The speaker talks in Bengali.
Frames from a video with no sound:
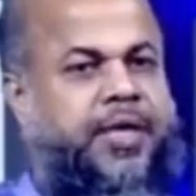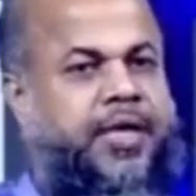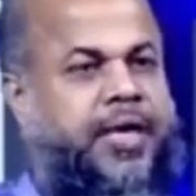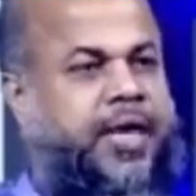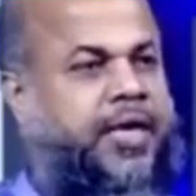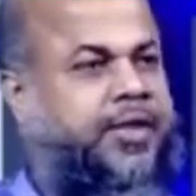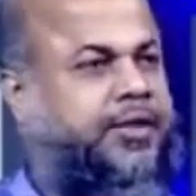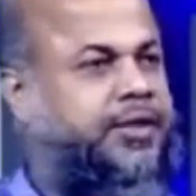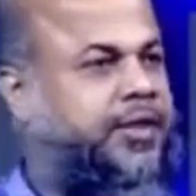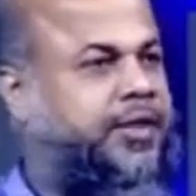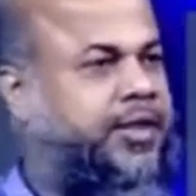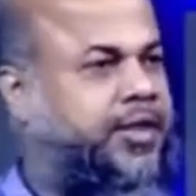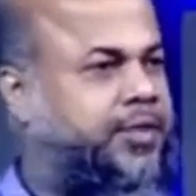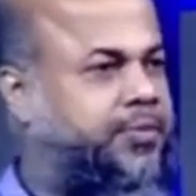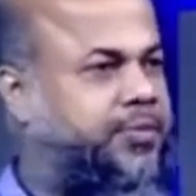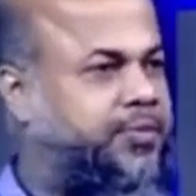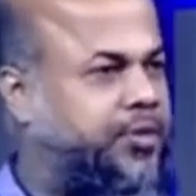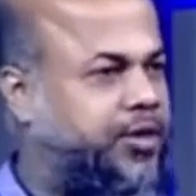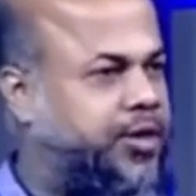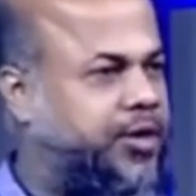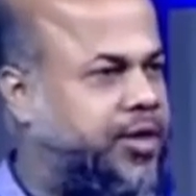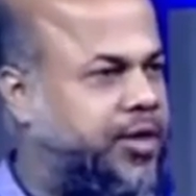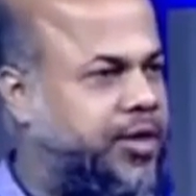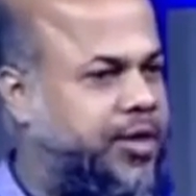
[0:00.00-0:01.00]
গাছ থেকে
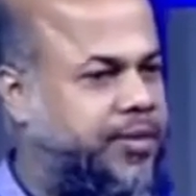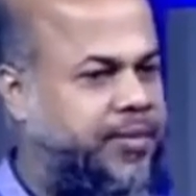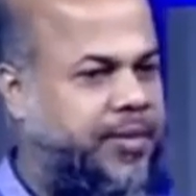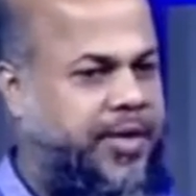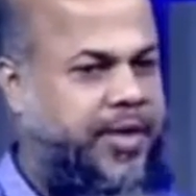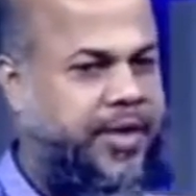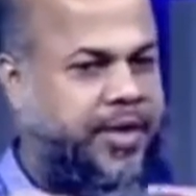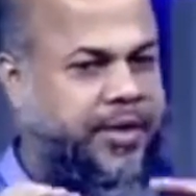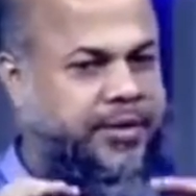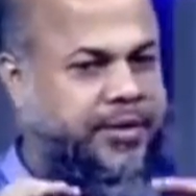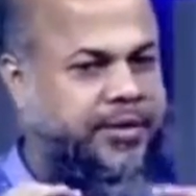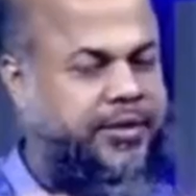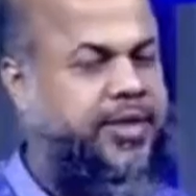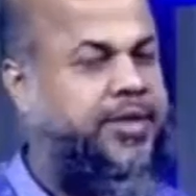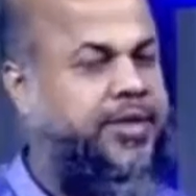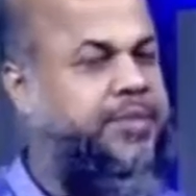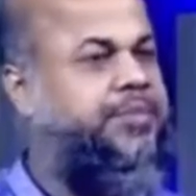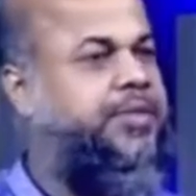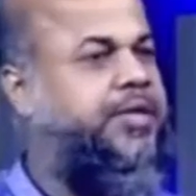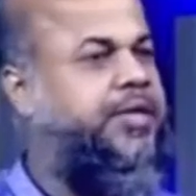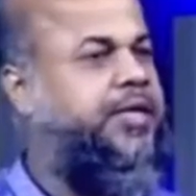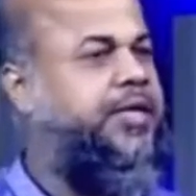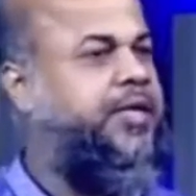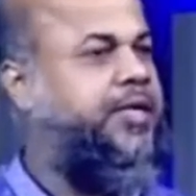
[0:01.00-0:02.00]
পড়ে গেলে বা স্লিপ
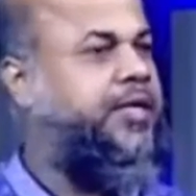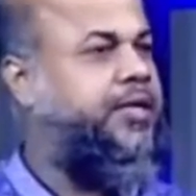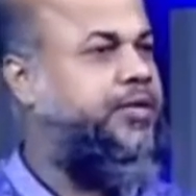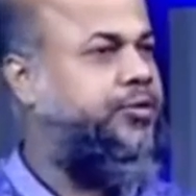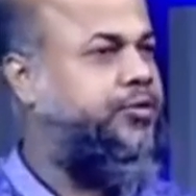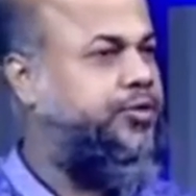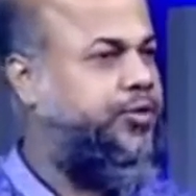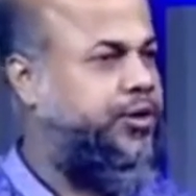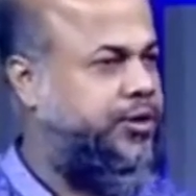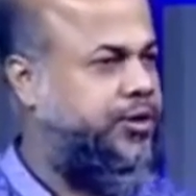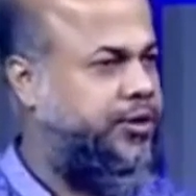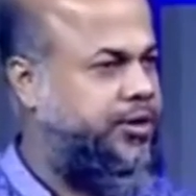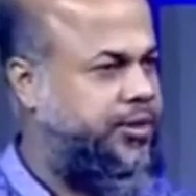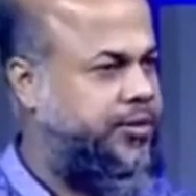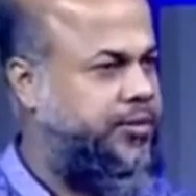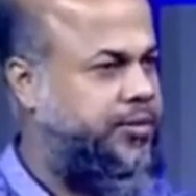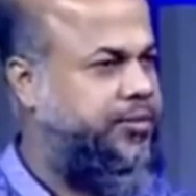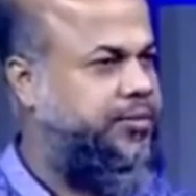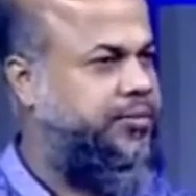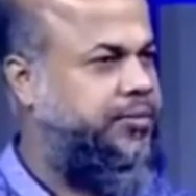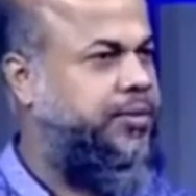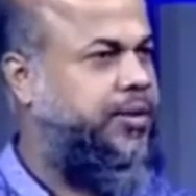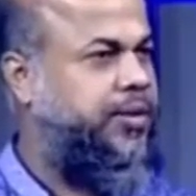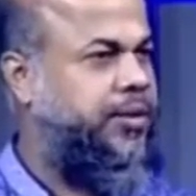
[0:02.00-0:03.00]
খেয়ে যদি সে
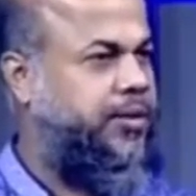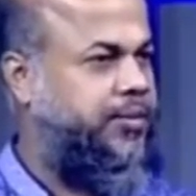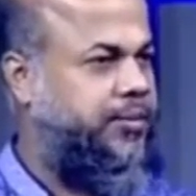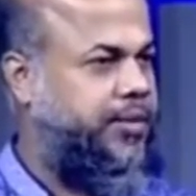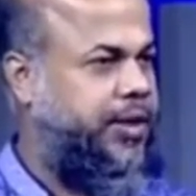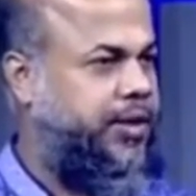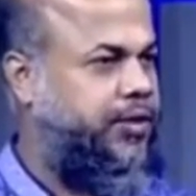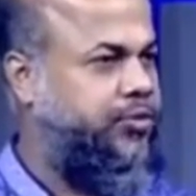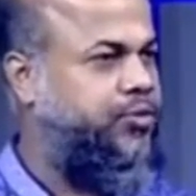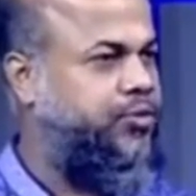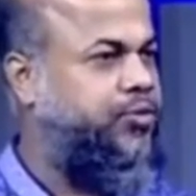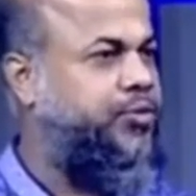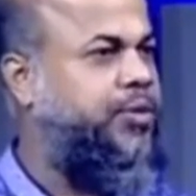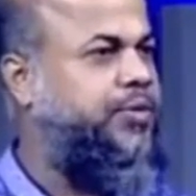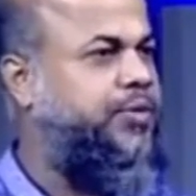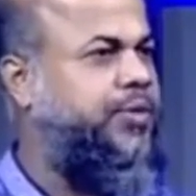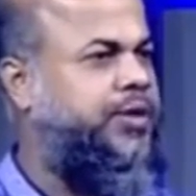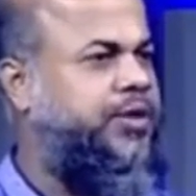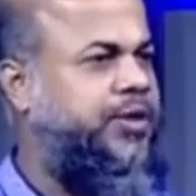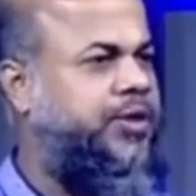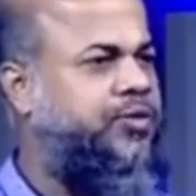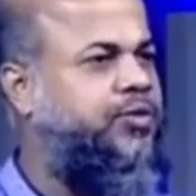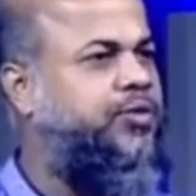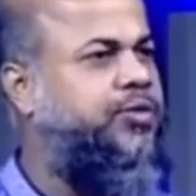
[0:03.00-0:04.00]
বাথরুমে বা
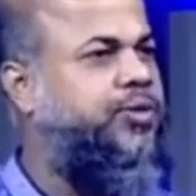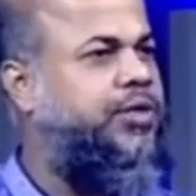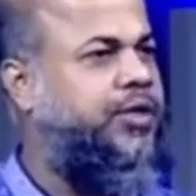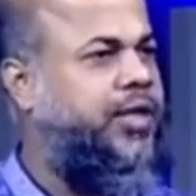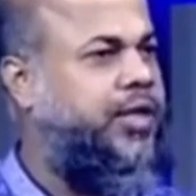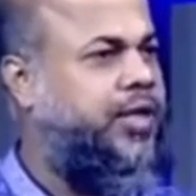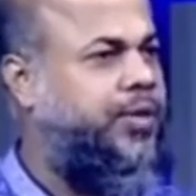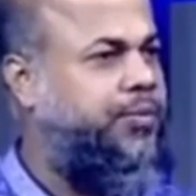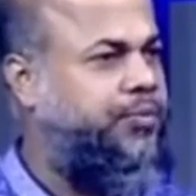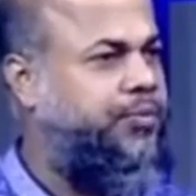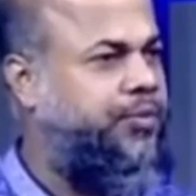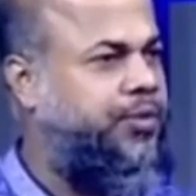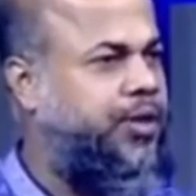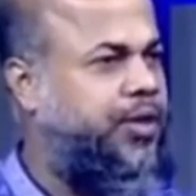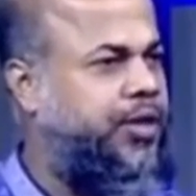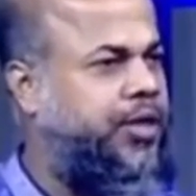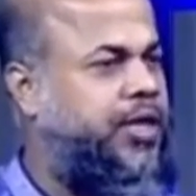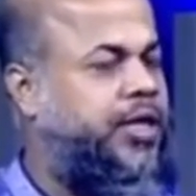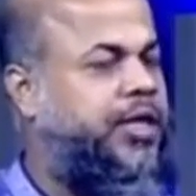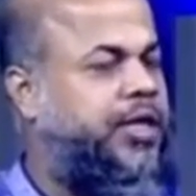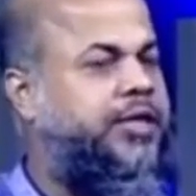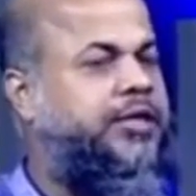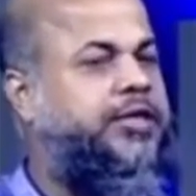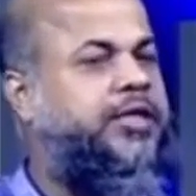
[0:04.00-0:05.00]
যে কোনো জায়গায় পড়ে
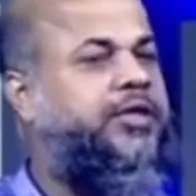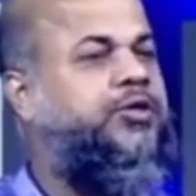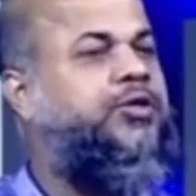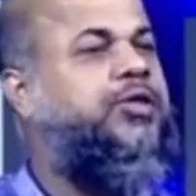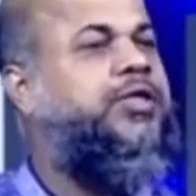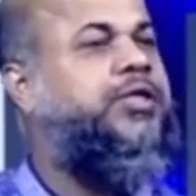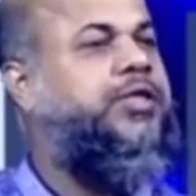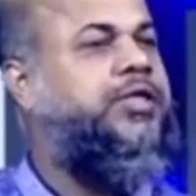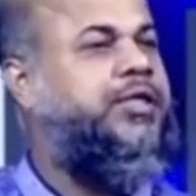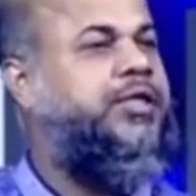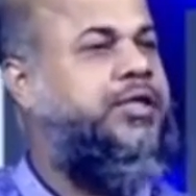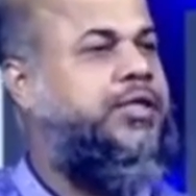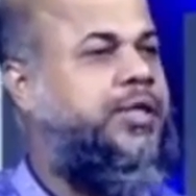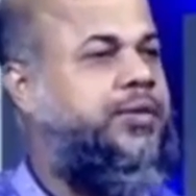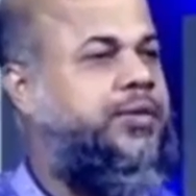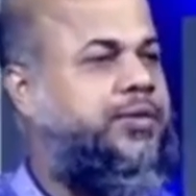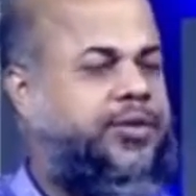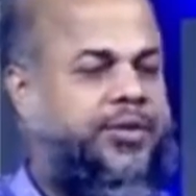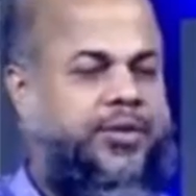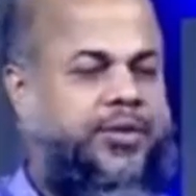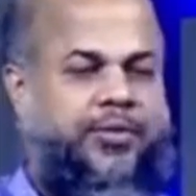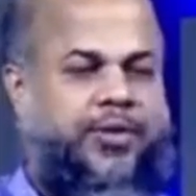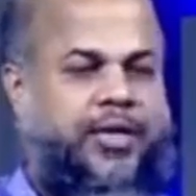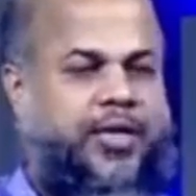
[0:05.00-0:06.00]
সে তো হিস্ট্রি জানবে
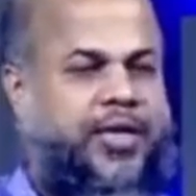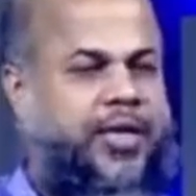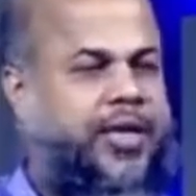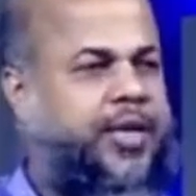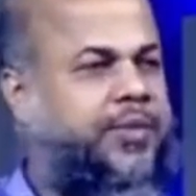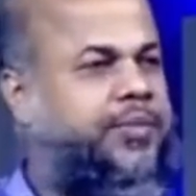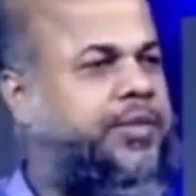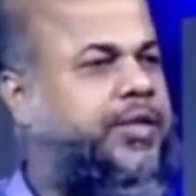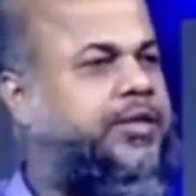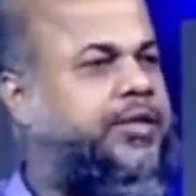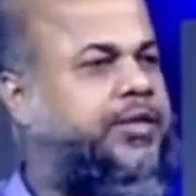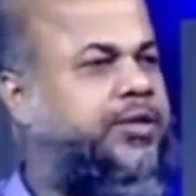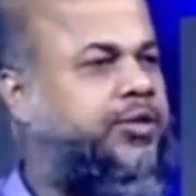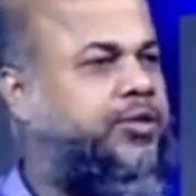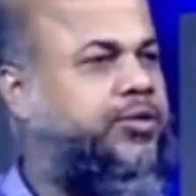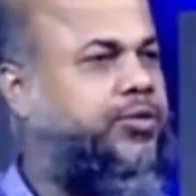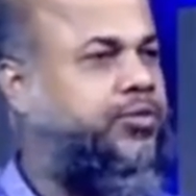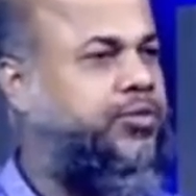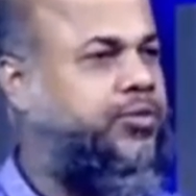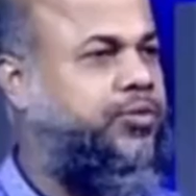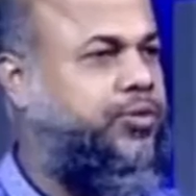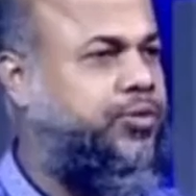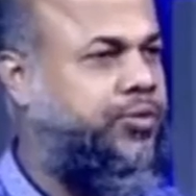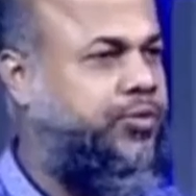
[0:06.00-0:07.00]
সে বলে না আমার এই জাতীয়
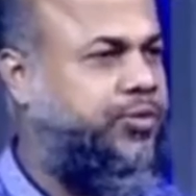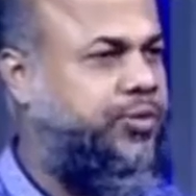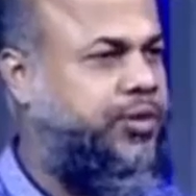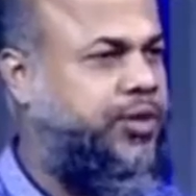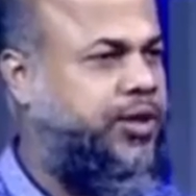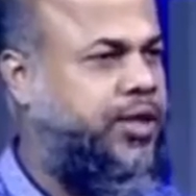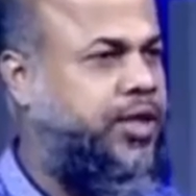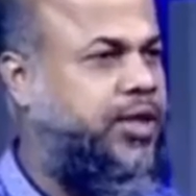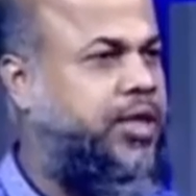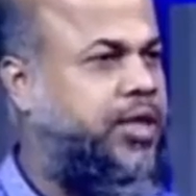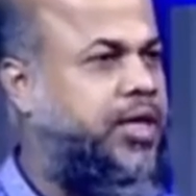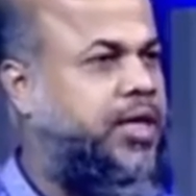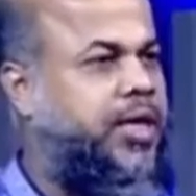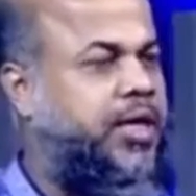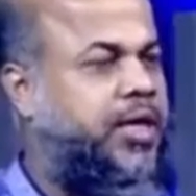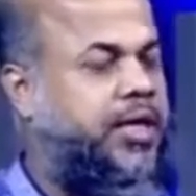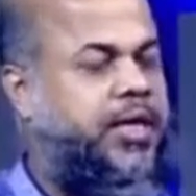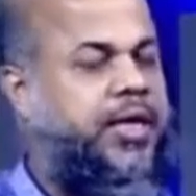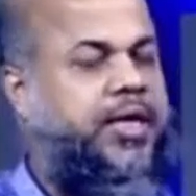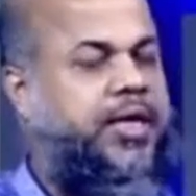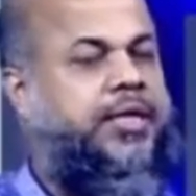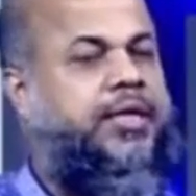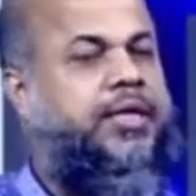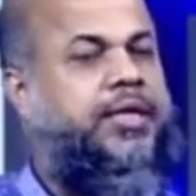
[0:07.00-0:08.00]
কোনো সমস্যা
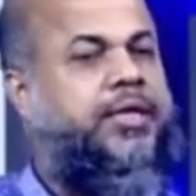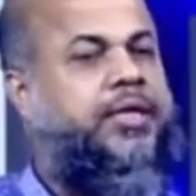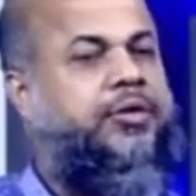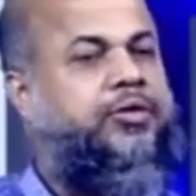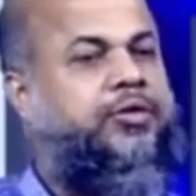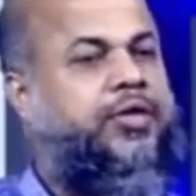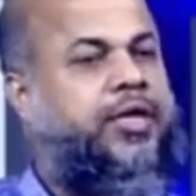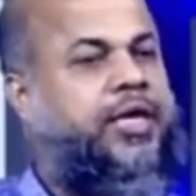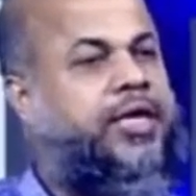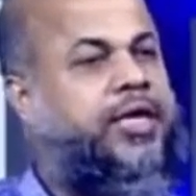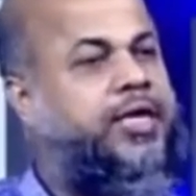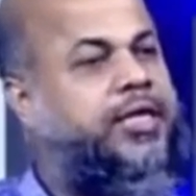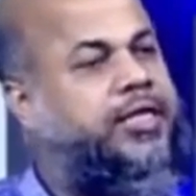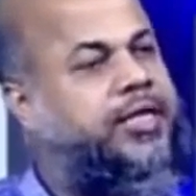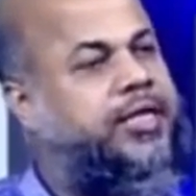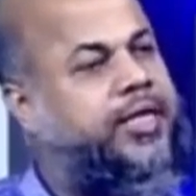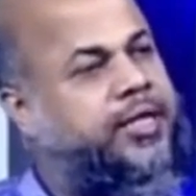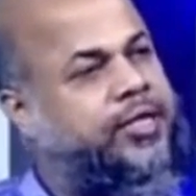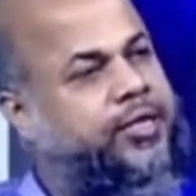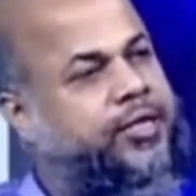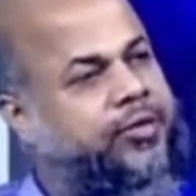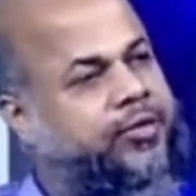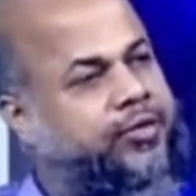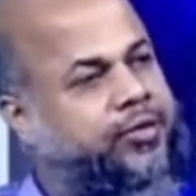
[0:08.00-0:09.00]
নাই তো এই
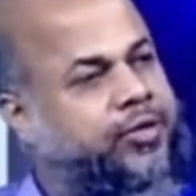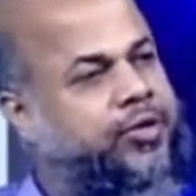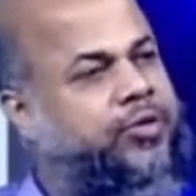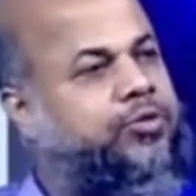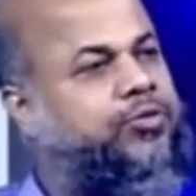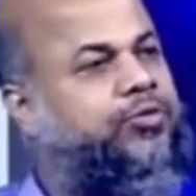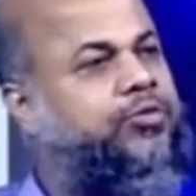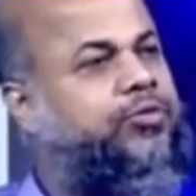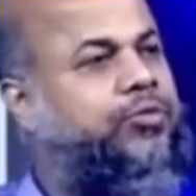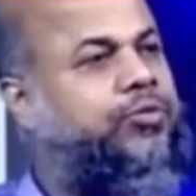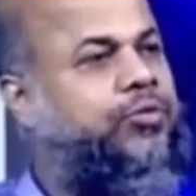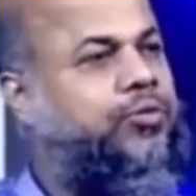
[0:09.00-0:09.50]
থেকেও কিন্তু